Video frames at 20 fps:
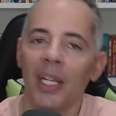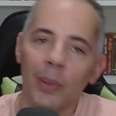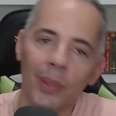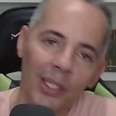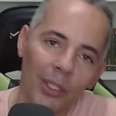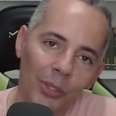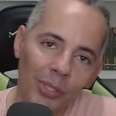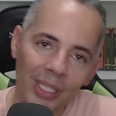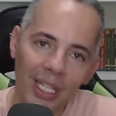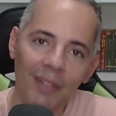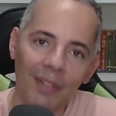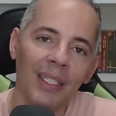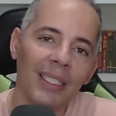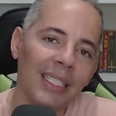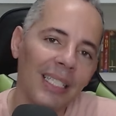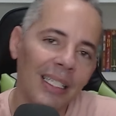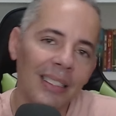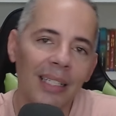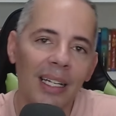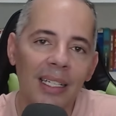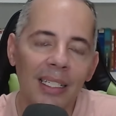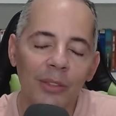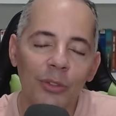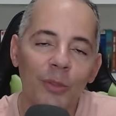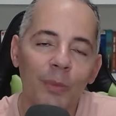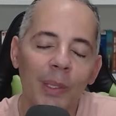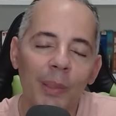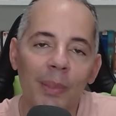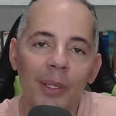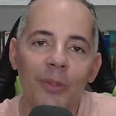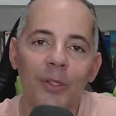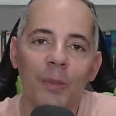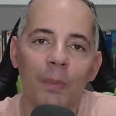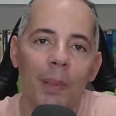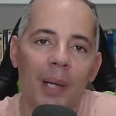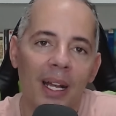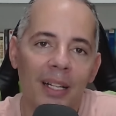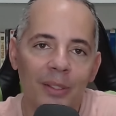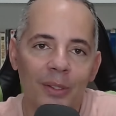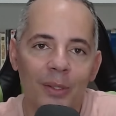quando eu estava dando ainda os primeiros
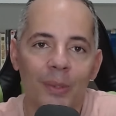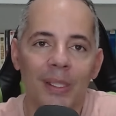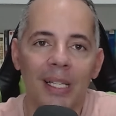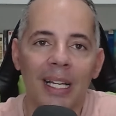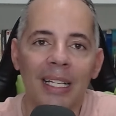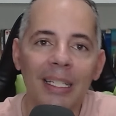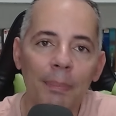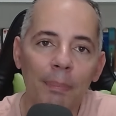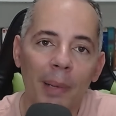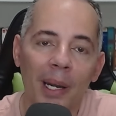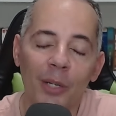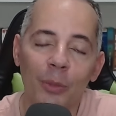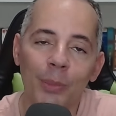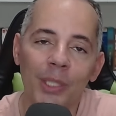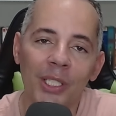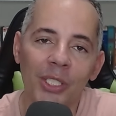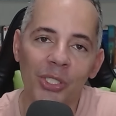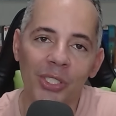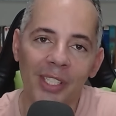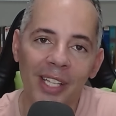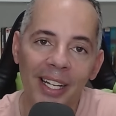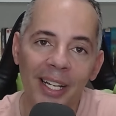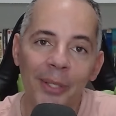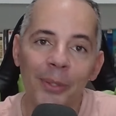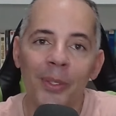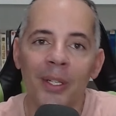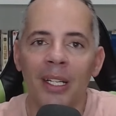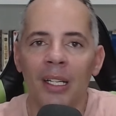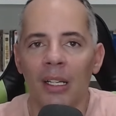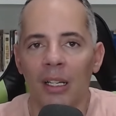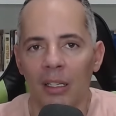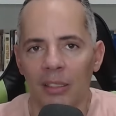passos aí para o ministério.